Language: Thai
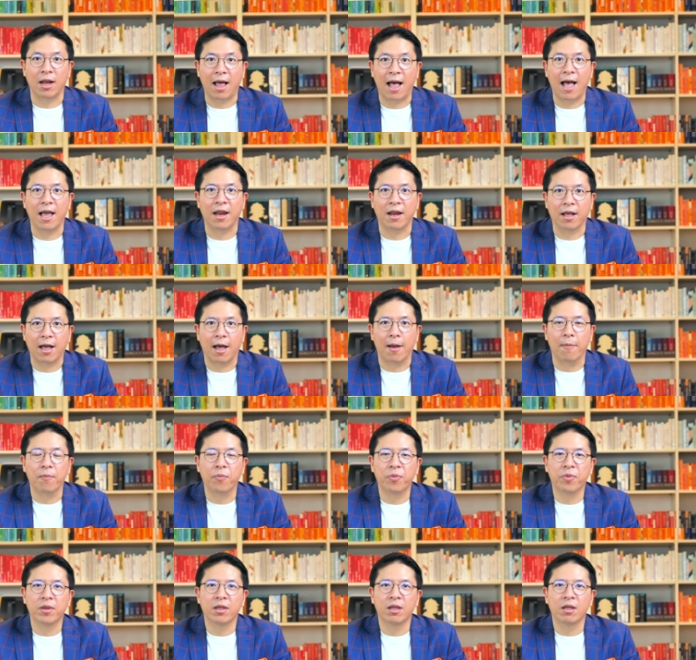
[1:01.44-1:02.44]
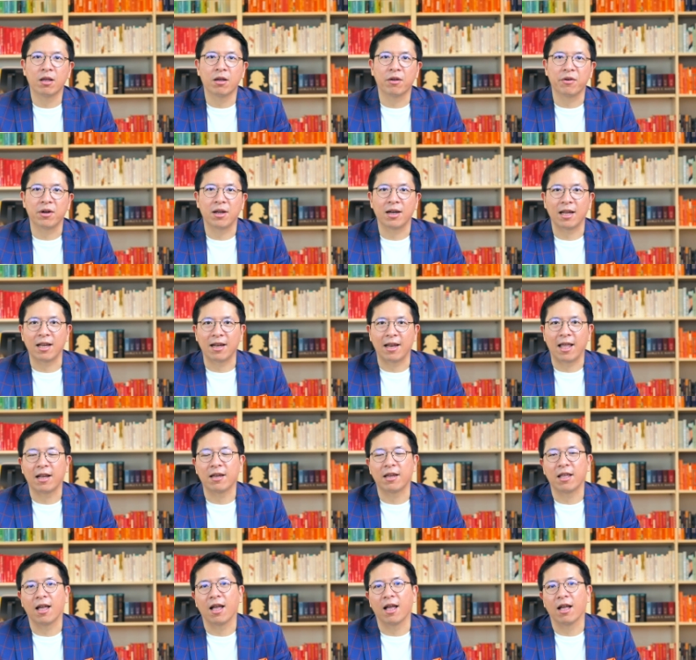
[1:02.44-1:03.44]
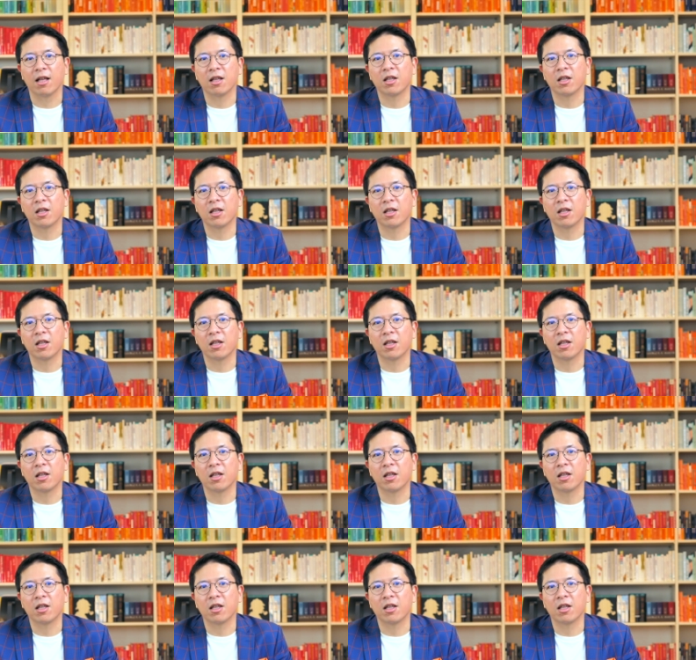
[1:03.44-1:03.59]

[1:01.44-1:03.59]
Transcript: นได้นะครับเรื่องเล็กๆเนี่ย